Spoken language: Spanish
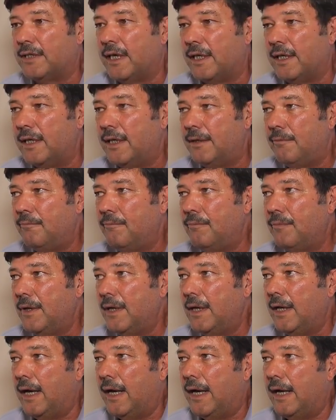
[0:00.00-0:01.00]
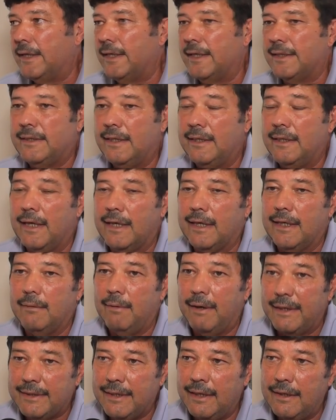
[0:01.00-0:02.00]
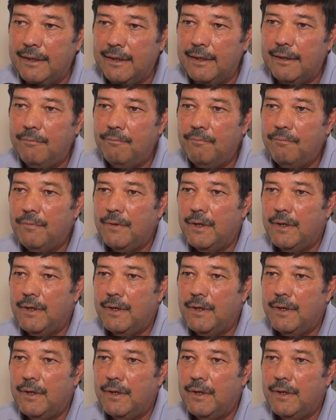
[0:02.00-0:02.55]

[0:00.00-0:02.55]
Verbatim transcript: salir, hay hacienda que va a salir,